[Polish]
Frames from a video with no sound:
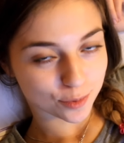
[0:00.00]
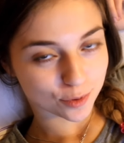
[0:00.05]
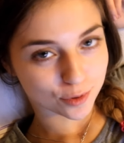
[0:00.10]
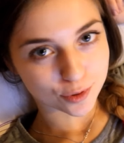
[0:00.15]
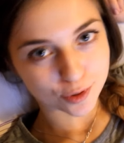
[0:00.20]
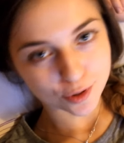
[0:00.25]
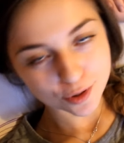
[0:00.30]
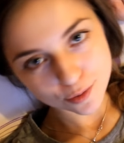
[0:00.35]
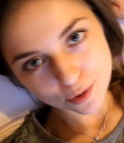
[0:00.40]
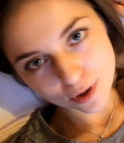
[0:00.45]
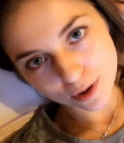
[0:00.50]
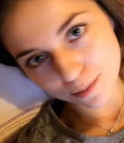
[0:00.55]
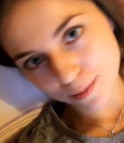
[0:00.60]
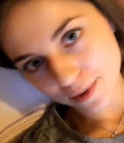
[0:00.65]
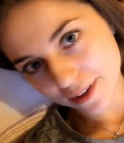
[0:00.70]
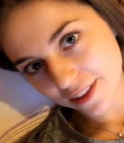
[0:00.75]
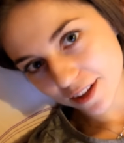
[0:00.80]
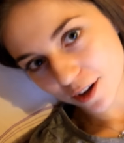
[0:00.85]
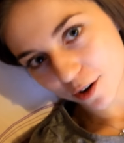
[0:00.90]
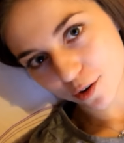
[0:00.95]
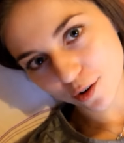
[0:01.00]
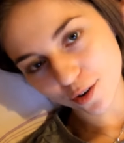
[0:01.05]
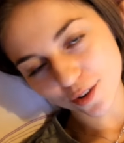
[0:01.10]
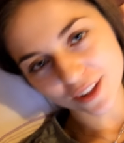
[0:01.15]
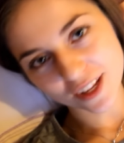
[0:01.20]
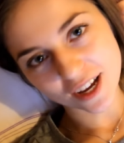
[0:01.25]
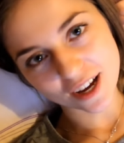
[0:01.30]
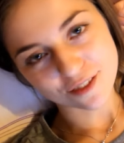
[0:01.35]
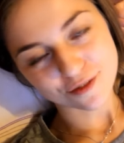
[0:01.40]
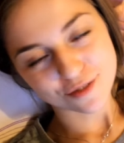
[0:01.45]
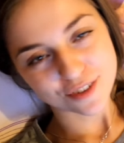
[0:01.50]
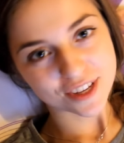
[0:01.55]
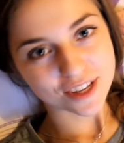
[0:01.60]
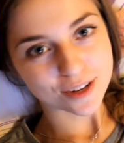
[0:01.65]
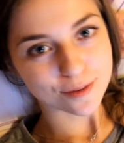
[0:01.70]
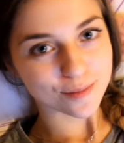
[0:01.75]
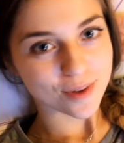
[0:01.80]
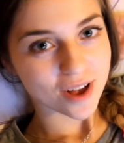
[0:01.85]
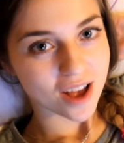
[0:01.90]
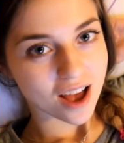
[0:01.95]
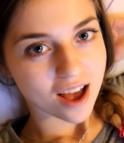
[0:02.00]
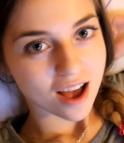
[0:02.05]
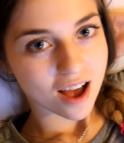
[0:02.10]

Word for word: położyłam, będę oglądała film